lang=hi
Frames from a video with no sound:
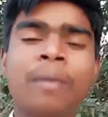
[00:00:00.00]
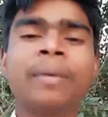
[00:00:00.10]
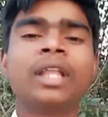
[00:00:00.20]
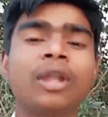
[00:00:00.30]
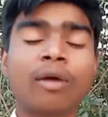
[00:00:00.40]

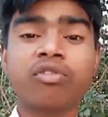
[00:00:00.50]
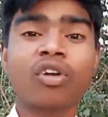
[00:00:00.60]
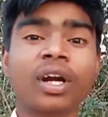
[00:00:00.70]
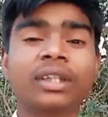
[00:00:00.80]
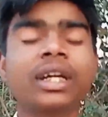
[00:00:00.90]
मतलब रेगुलर
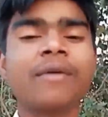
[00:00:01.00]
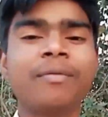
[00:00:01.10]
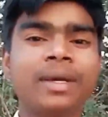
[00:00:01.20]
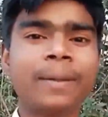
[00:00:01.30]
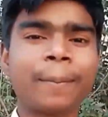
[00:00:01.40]
फॉलो करते हैं
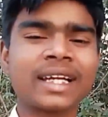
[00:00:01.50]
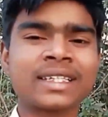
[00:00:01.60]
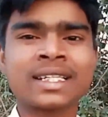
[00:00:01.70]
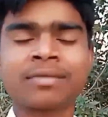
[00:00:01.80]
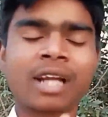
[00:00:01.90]
कभी
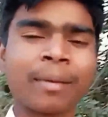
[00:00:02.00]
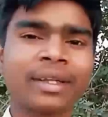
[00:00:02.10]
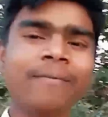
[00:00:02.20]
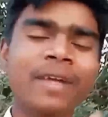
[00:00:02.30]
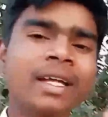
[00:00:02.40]
पचास साठ
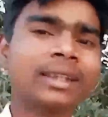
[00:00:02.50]
सब्सक्राइबर थे